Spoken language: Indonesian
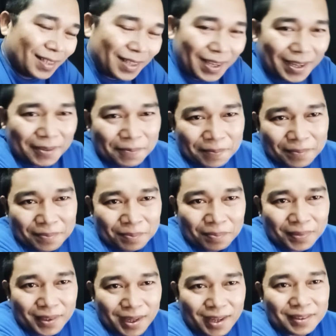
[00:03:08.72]
ya
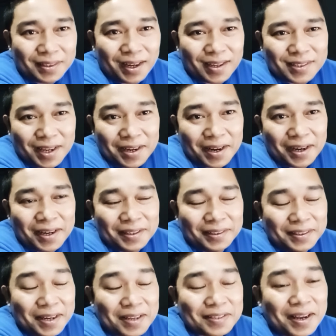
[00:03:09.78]
antara sadar dan
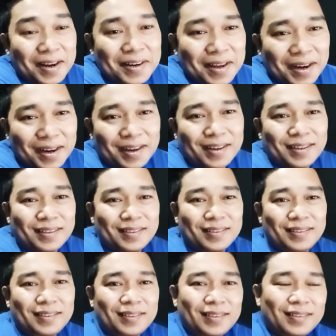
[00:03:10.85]
tidak sadar
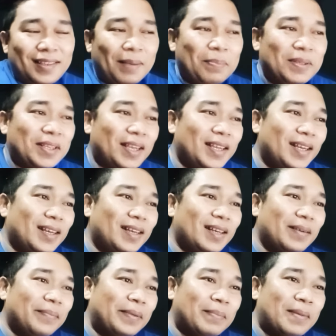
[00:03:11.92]
tapi saya
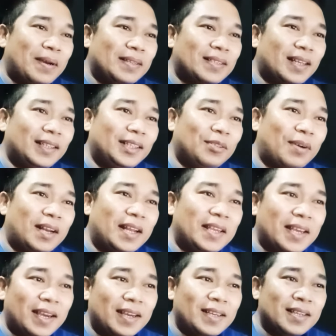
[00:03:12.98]
memang saat itu ada
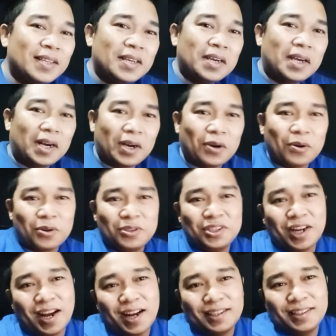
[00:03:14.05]
yang roh
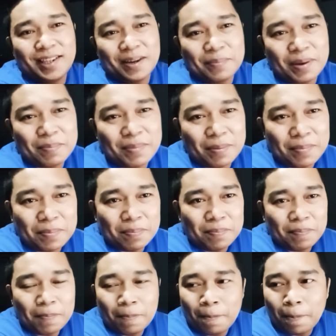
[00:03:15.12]
jahat yang memang
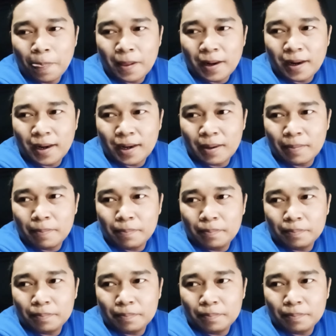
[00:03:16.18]
uh,